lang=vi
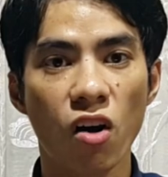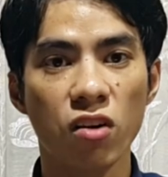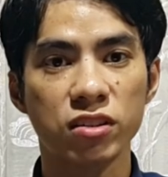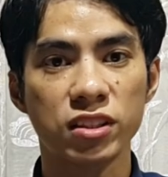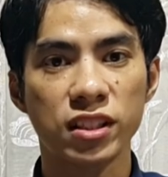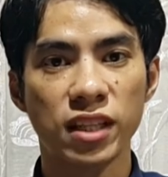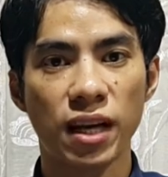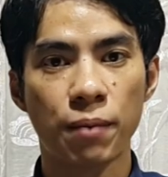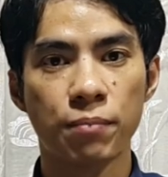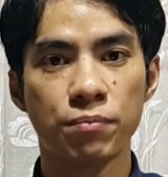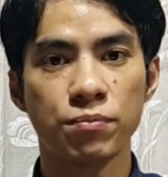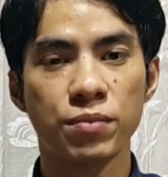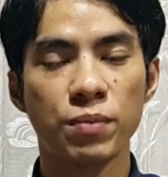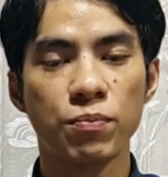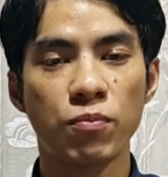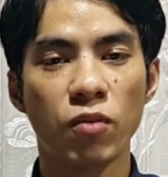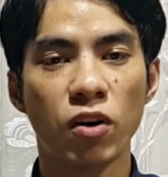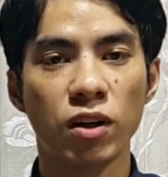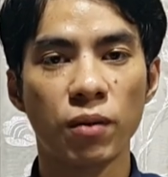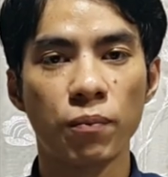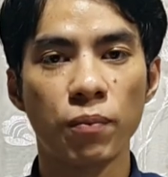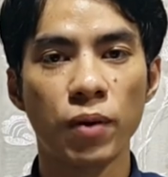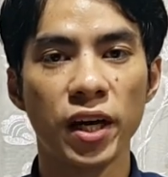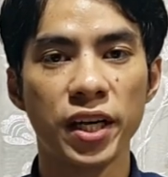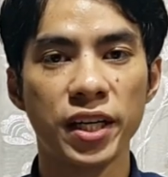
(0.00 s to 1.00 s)
trong năm thì
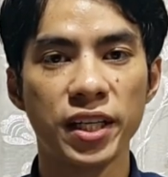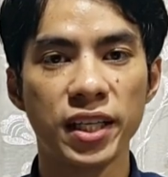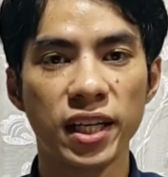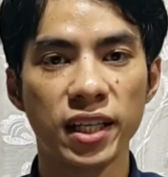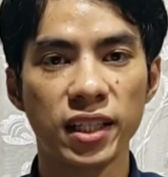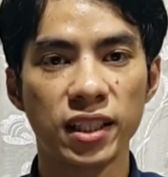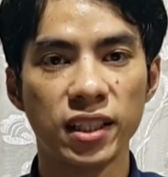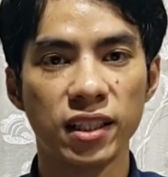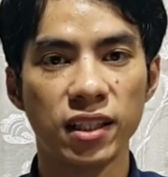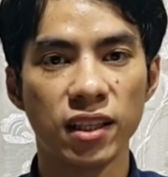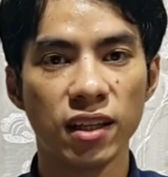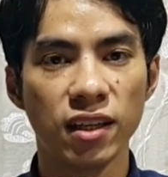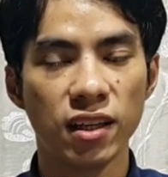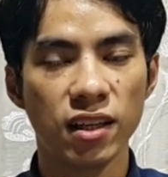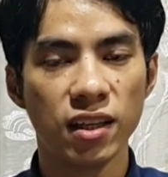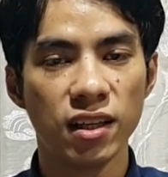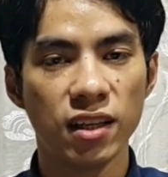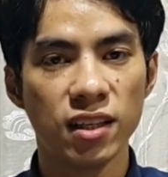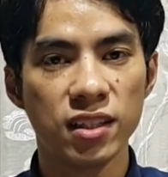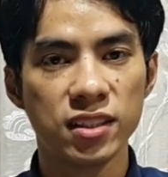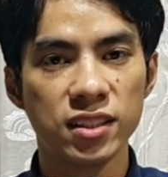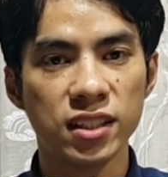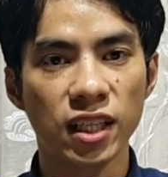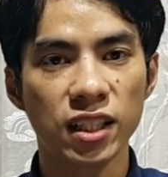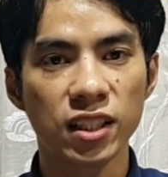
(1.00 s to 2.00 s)
bom là phơi nâng
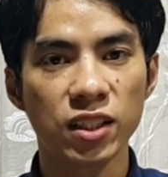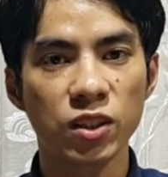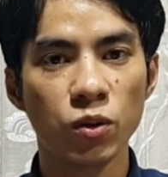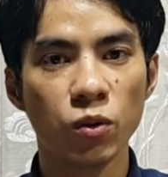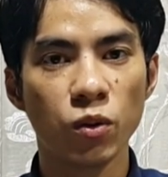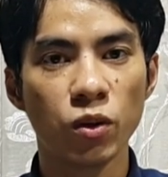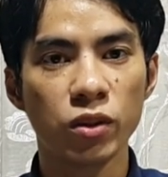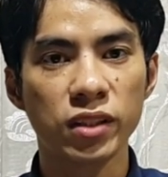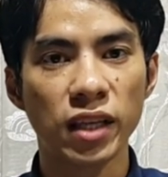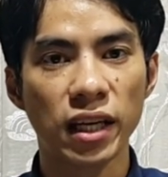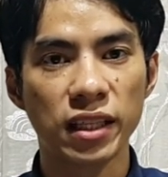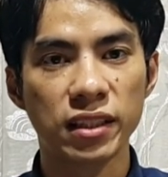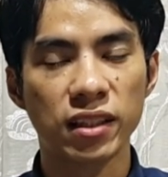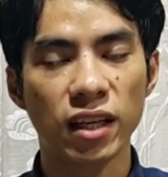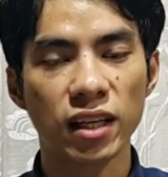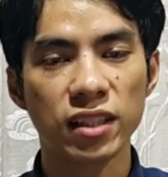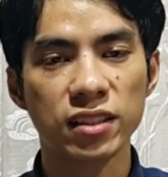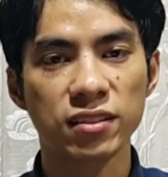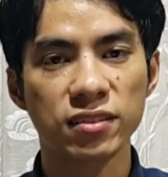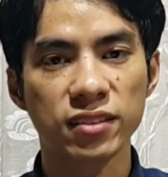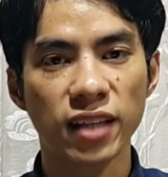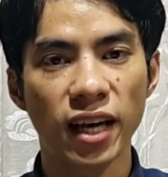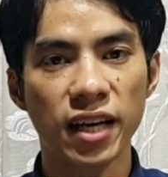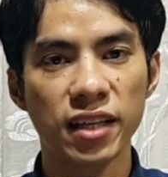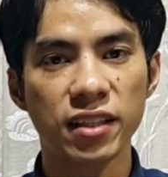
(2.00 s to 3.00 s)
chẳng cua tại
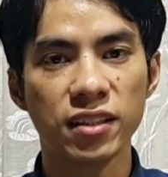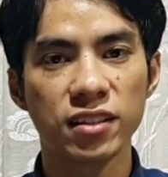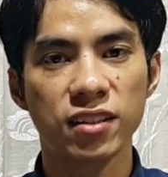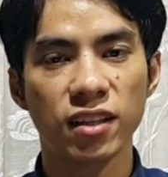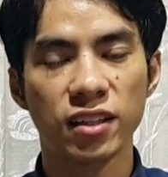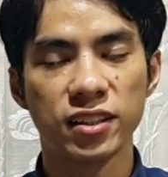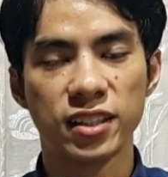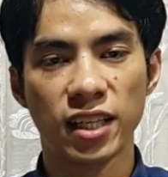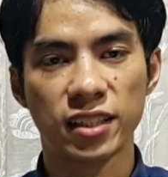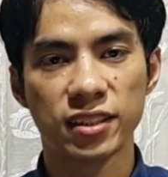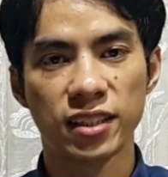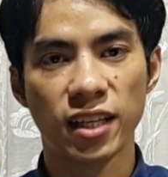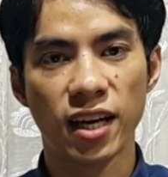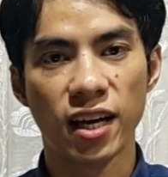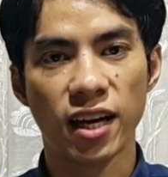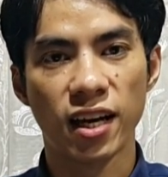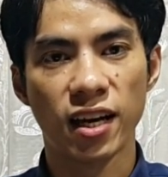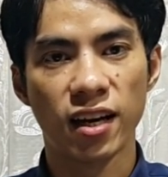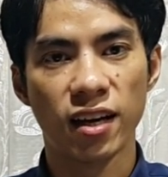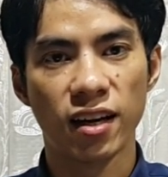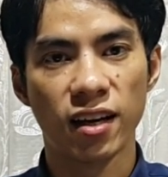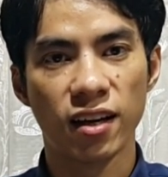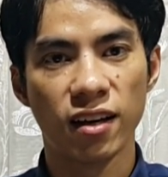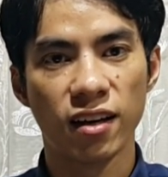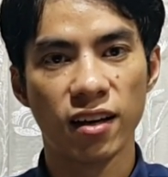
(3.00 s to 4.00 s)
tờ sai nữa có dạng
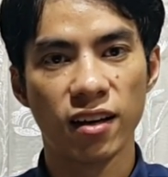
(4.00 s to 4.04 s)
nà